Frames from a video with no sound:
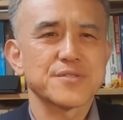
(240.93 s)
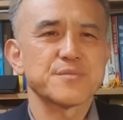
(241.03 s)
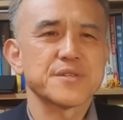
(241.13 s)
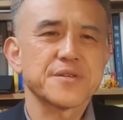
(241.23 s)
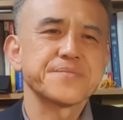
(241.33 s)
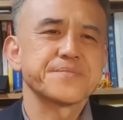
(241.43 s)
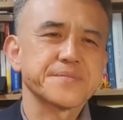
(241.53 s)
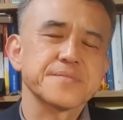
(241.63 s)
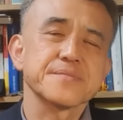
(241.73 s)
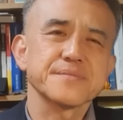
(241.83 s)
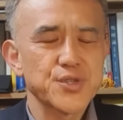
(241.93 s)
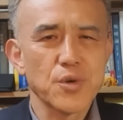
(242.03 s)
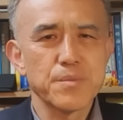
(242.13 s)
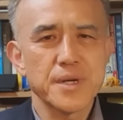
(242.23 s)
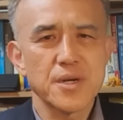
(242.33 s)
했습니다.
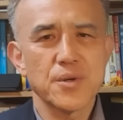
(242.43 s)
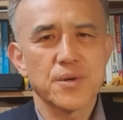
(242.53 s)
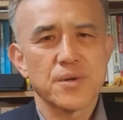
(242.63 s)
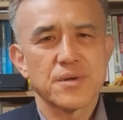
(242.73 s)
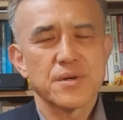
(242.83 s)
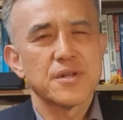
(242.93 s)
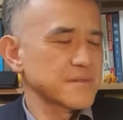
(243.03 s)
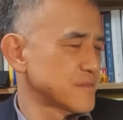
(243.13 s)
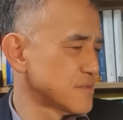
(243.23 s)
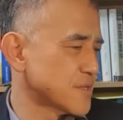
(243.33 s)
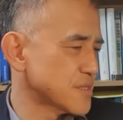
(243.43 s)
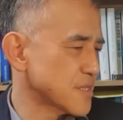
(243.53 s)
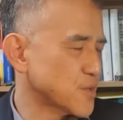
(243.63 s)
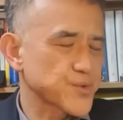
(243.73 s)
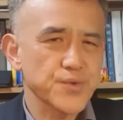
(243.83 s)
정말로
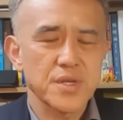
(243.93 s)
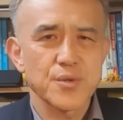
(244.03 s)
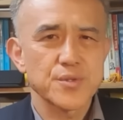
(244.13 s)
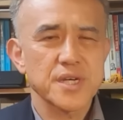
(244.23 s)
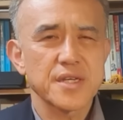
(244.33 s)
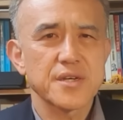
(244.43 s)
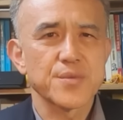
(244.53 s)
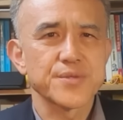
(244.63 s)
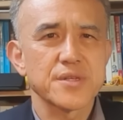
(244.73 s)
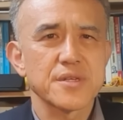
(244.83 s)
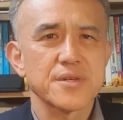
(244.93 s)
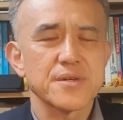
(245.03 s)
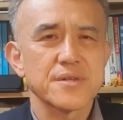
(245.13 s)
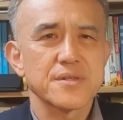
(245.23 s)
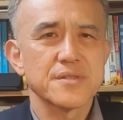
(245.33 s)
의과대학 교수들하고 상의가
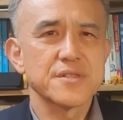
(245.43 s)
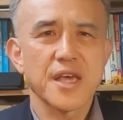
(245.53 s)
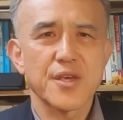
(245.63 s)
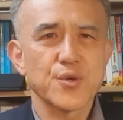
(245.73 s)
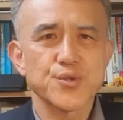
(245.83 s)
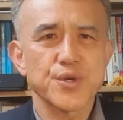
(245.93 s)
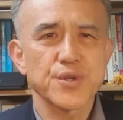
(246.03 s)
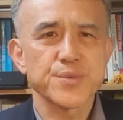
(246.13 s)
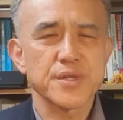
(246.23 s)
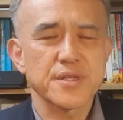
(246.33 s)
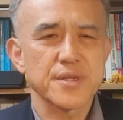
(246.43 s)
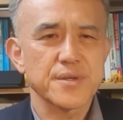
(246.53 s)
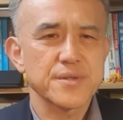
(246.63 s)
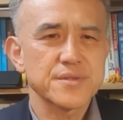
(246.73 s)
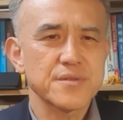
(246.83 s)
없었나요? 의대의 요청이
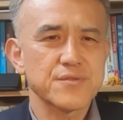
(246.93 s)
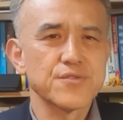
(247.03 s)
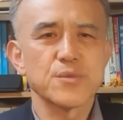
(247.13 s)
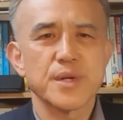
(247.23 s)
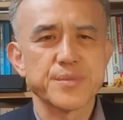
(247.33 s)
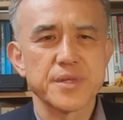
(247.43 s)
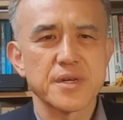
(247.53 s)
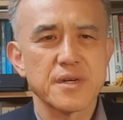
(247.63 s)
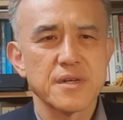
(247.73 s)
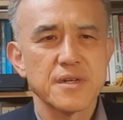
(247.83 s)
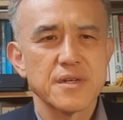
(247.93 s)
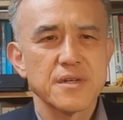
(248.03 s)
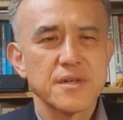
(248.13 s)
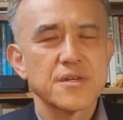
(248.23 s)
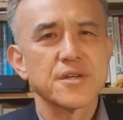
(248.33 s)
없었나요? 참 궁금합니다.
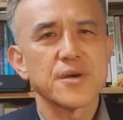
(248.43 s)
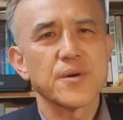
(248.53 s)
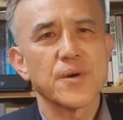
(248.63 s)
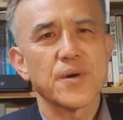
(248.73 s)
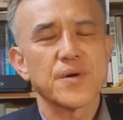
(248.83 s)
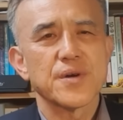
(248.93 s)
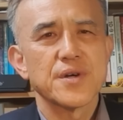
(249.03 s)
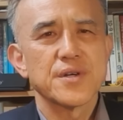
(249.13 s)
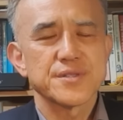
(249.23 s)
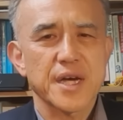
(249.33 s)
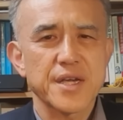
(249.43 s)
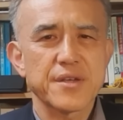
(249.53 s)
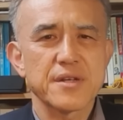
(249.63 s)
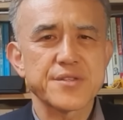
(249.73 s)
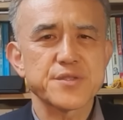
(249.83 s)
그리고
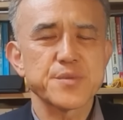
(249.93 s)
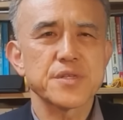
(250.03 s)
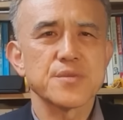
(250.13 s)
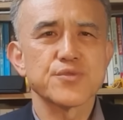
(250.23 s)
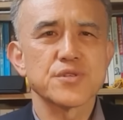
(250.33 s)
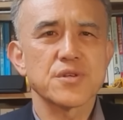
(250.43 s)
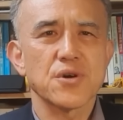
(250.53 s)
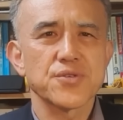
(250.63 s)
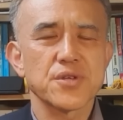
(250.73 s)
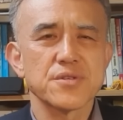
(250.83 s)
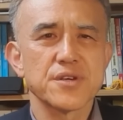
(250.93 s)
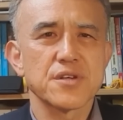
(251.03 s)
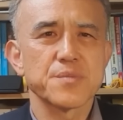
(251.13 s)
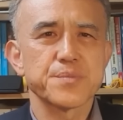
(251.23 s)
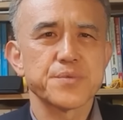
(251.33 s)
상의를 했으면 이분들은 어떤
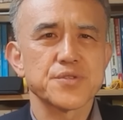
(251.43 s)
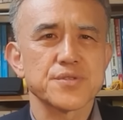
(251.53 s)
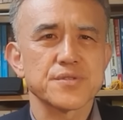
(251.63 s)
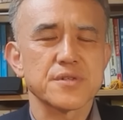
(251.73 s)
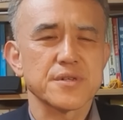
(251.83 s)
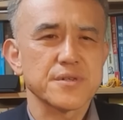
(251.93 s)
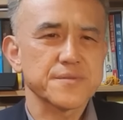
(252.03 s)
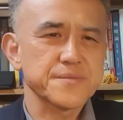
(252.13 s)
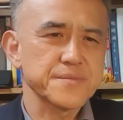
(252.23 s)
의견을 비쳤을까요?